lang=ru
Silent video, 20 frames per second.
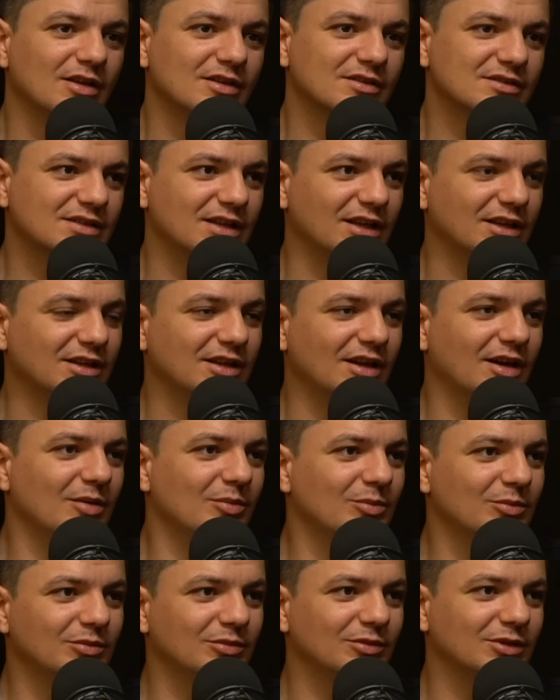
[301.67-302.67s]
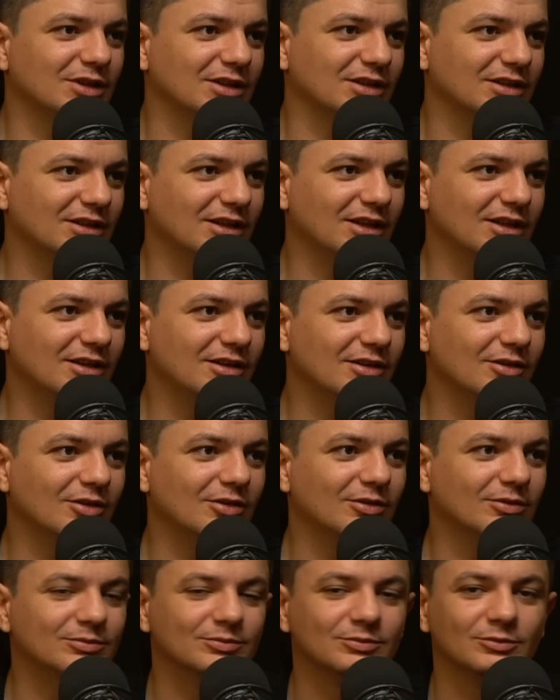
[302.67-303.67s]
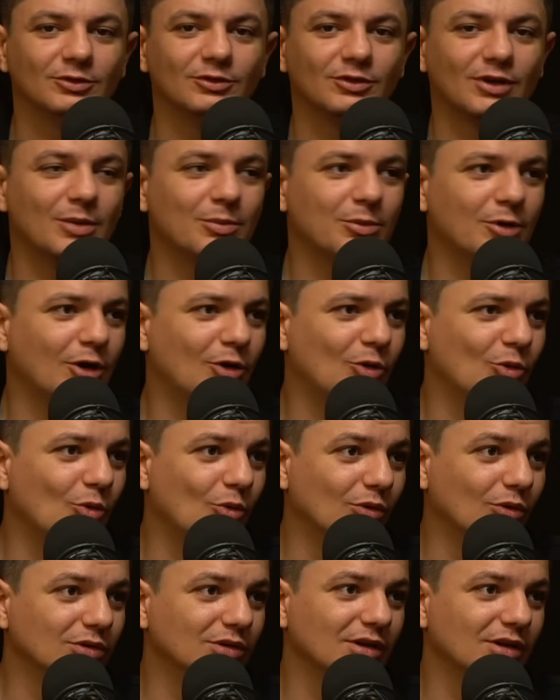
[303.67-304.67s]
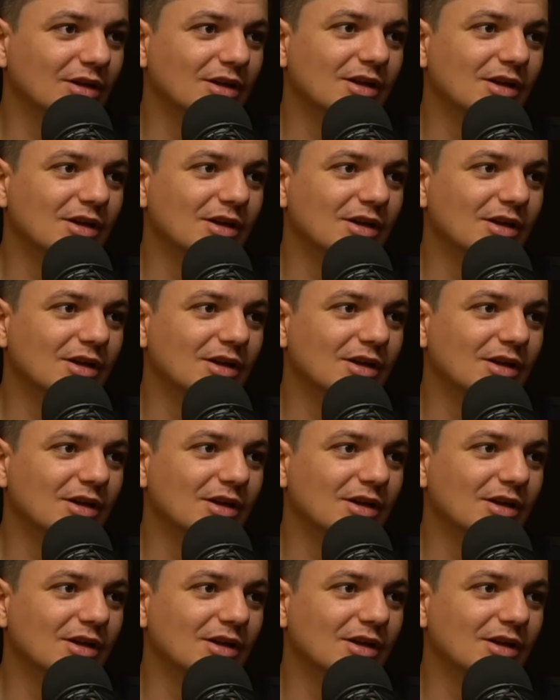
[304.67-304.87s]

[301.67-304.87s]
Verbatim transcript: статьям и так далее в рамках ООН,